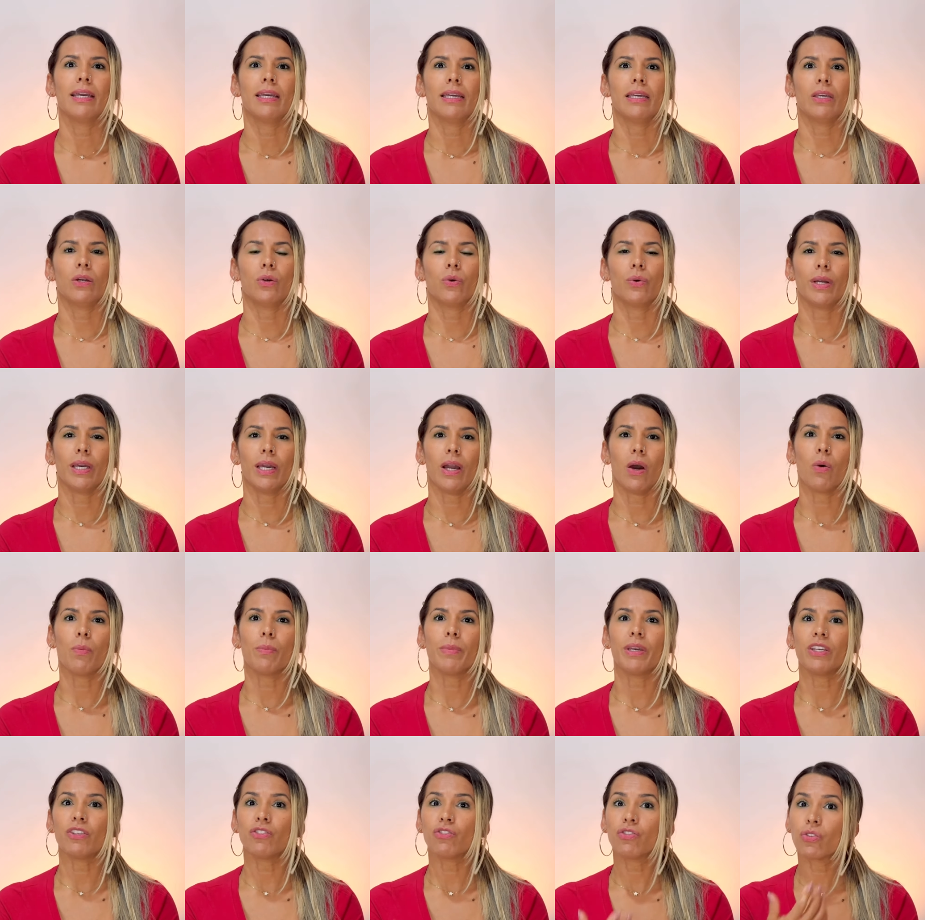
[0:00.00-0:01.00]
Eu
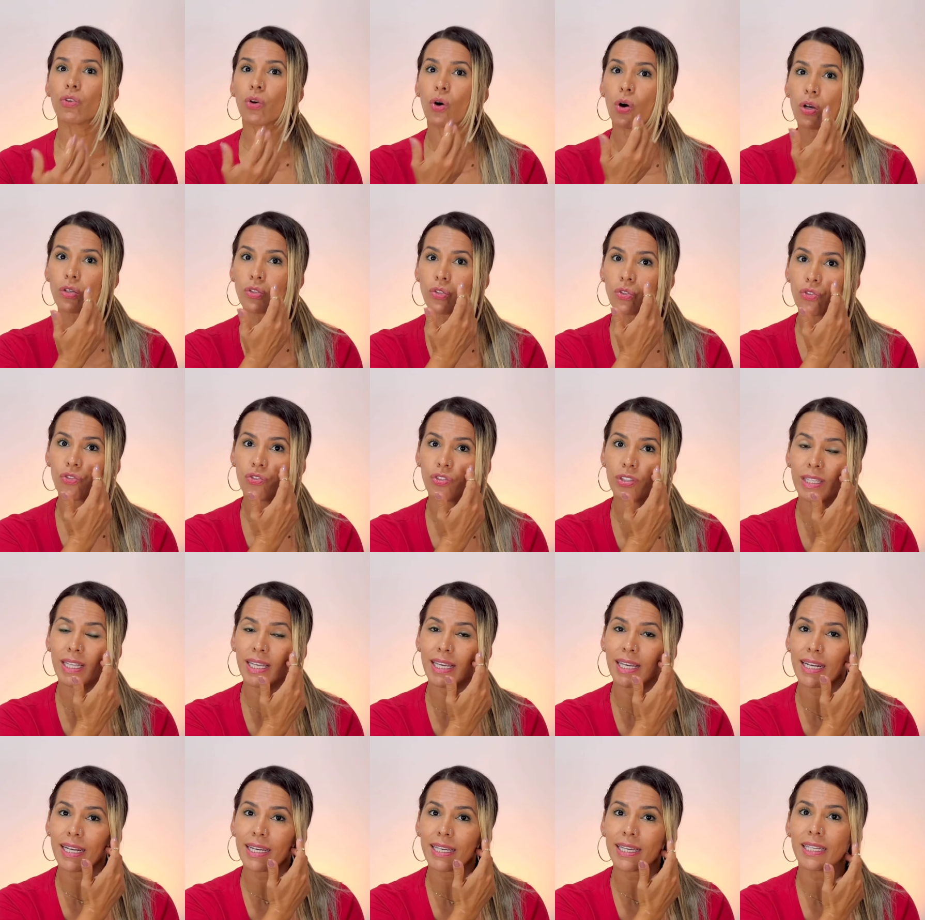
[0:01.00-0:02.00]
realmente gosto de
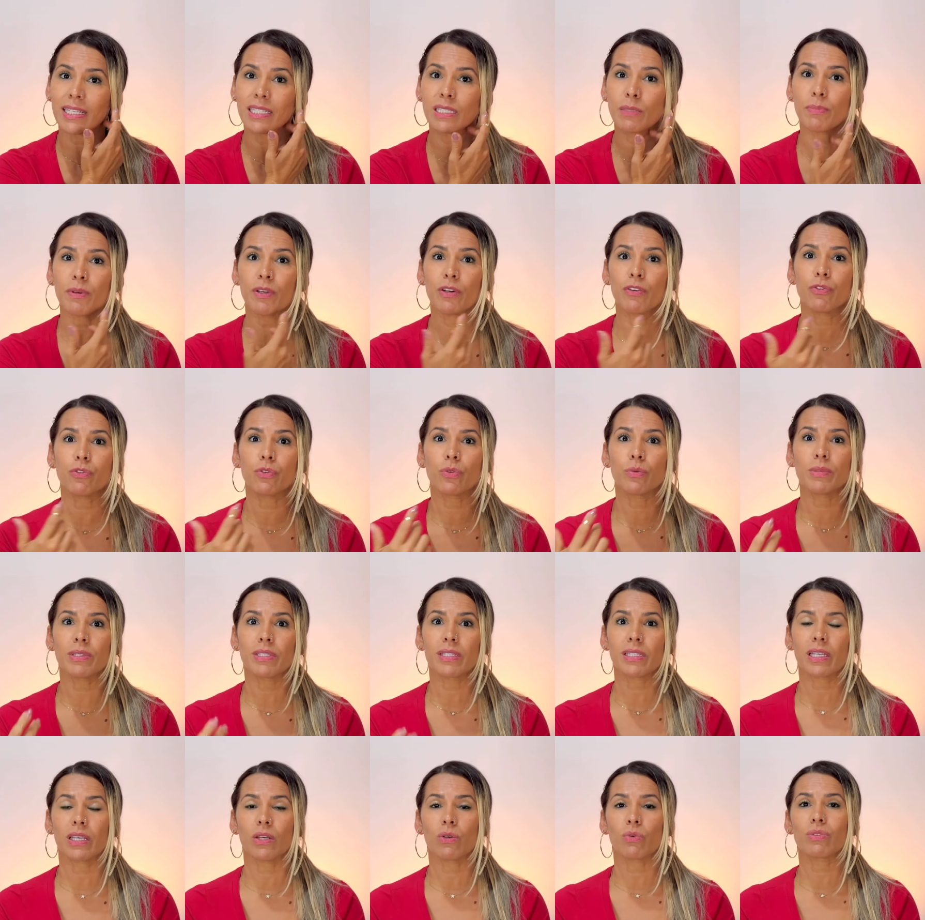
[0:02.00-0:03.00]
ter aqueles
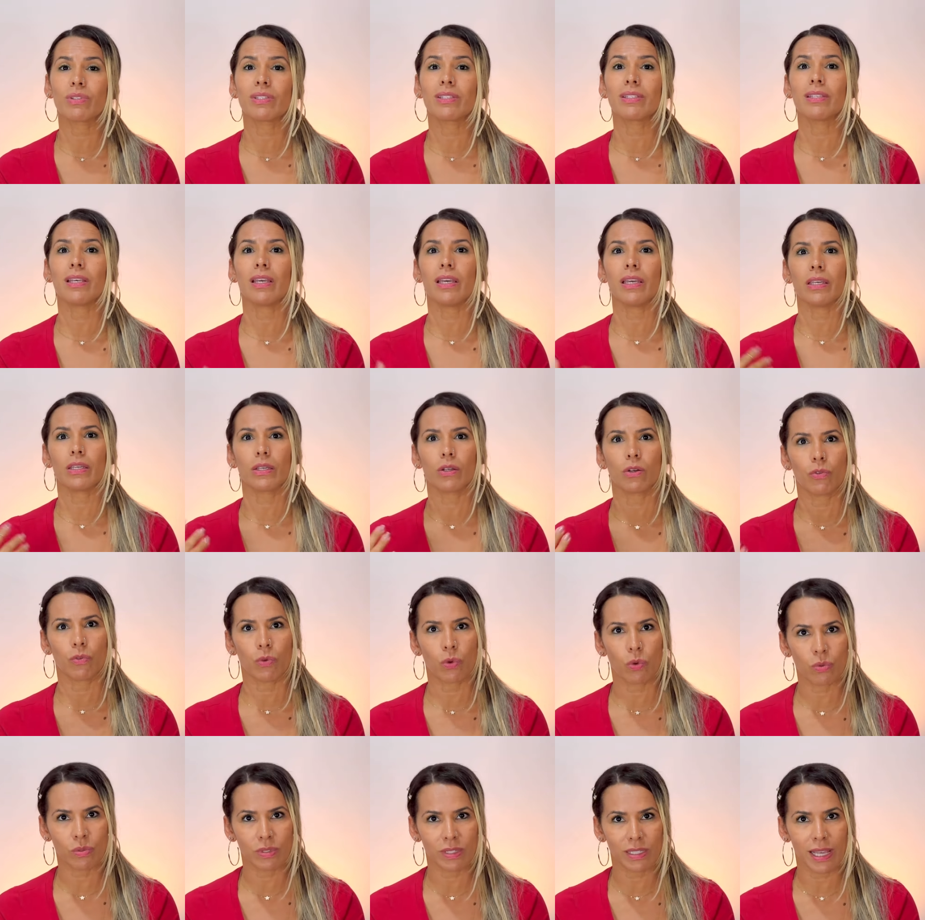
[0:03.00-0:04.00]
perfumes que eu sei que eu
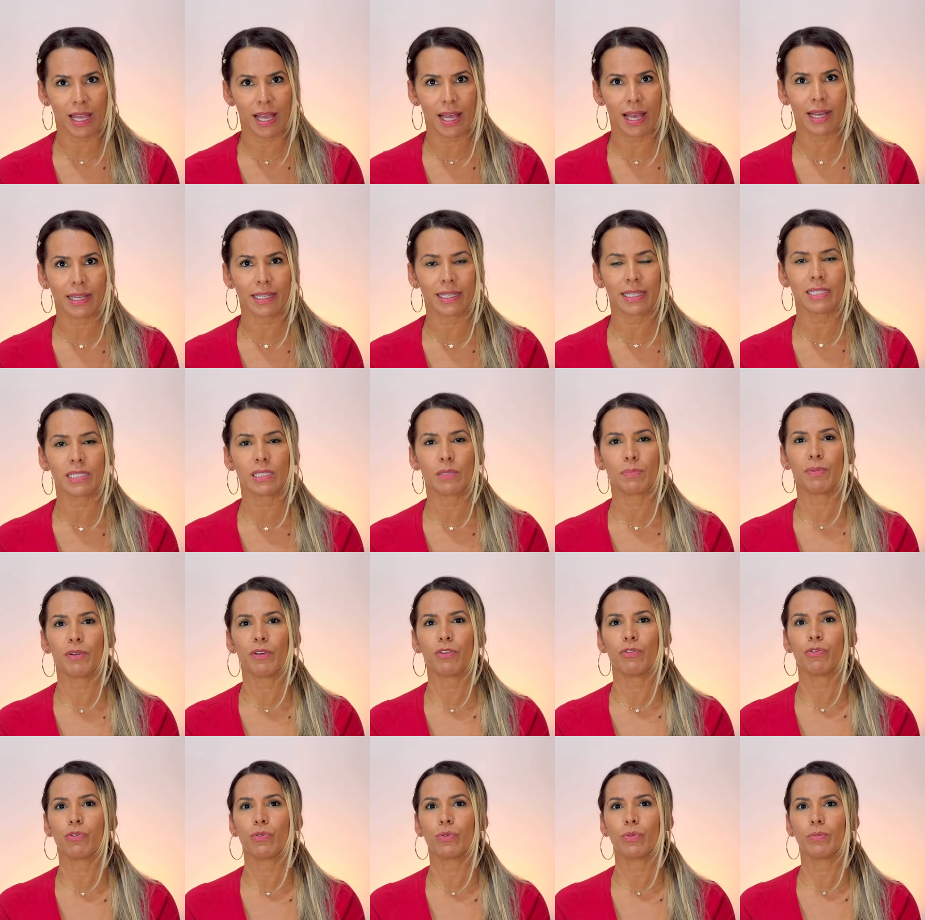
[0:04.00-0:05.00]
vou usar, aqueles
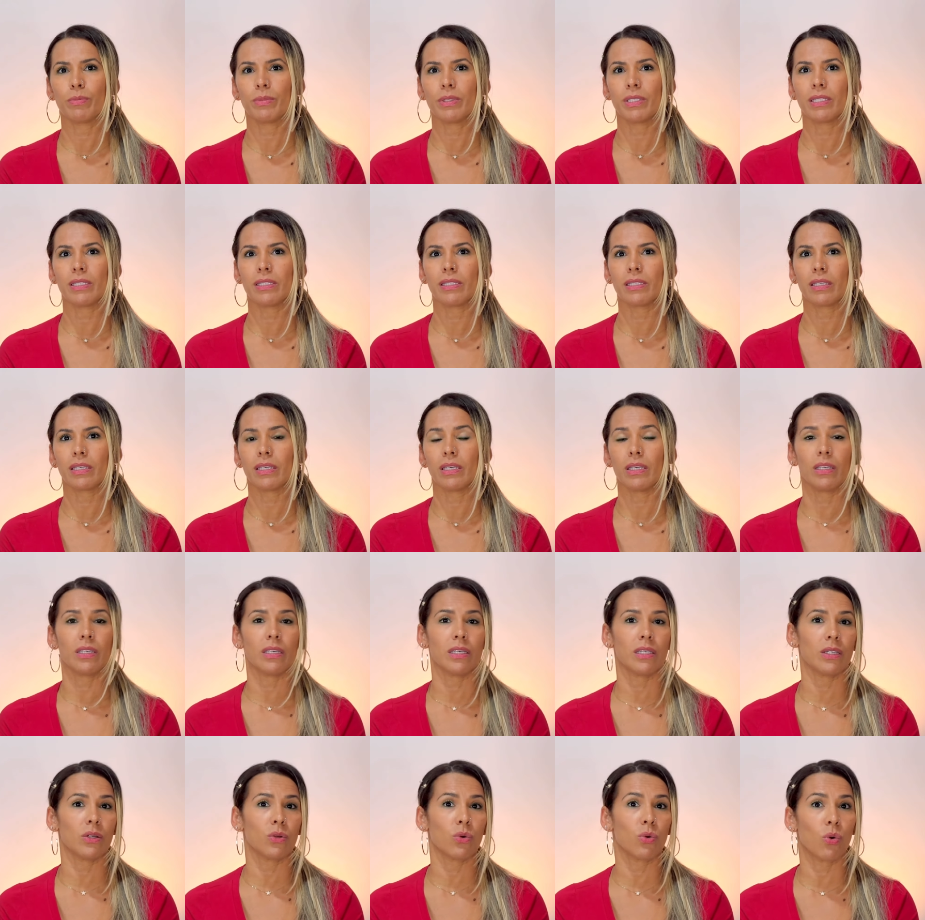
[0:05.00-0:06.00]
perfumes
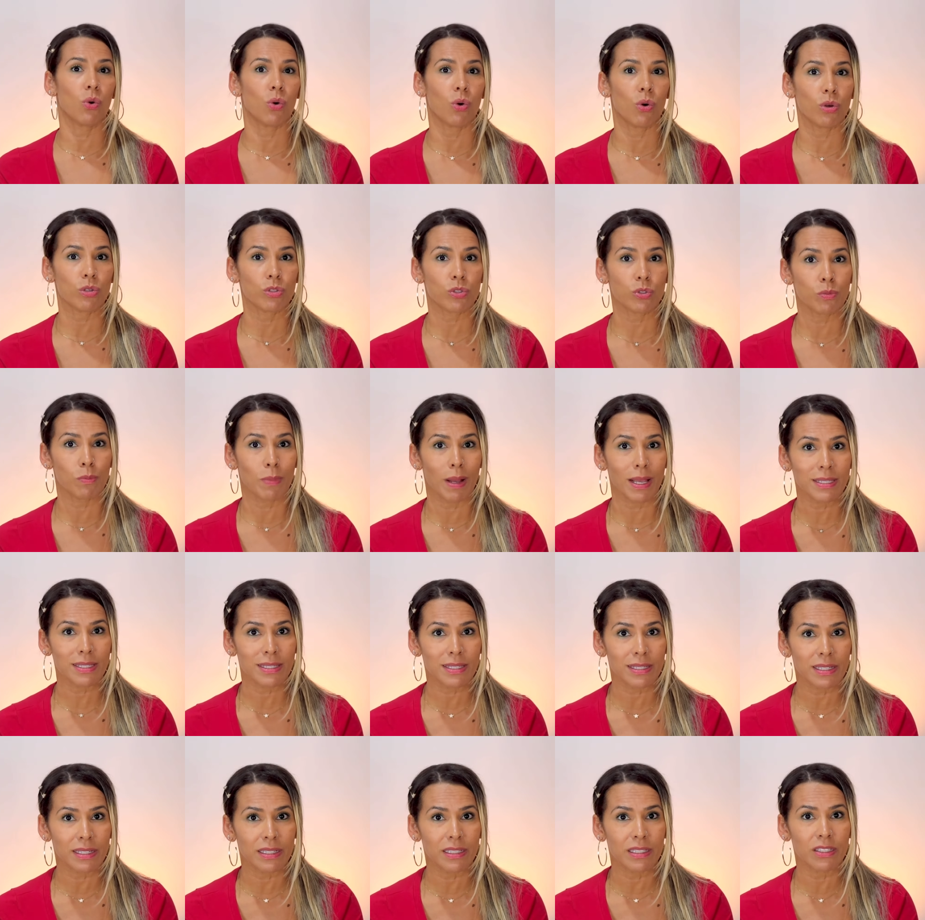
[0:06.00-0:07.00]
que eu gosto
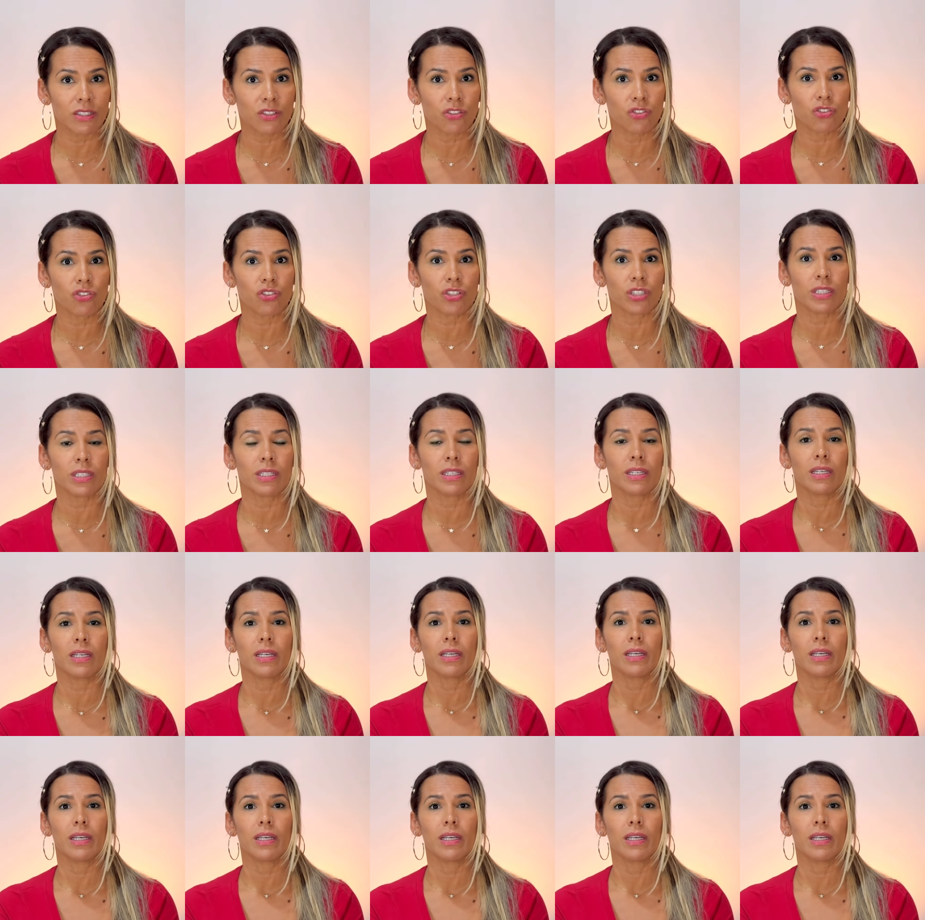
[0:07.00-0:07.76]
bastante.